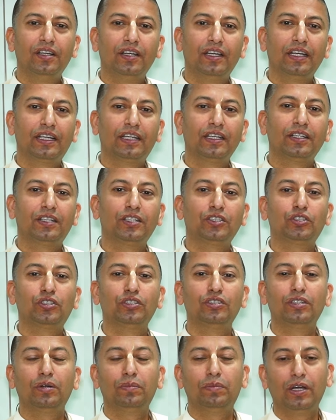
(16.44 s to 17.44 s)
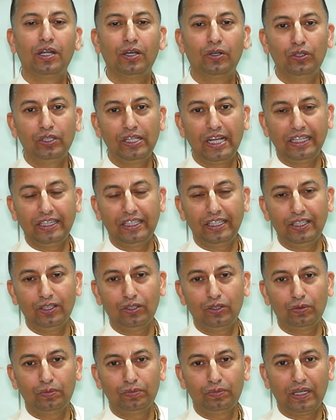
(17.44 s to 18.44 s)
लेकिन कृष्ण जब बड़े हो जाते
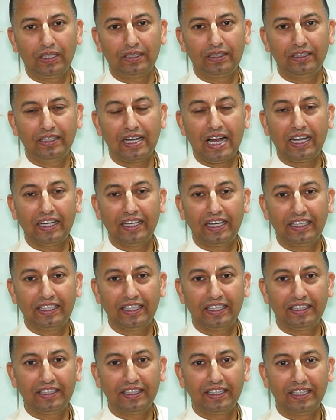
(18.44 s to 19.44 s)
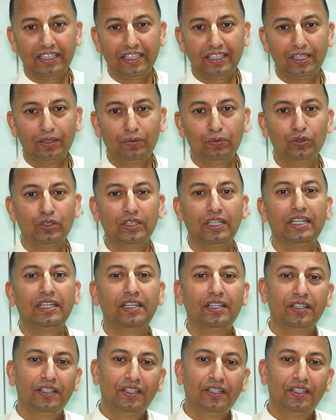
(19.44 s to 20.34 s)
हैं तो माथे आग्रह करते हैं कि मुझे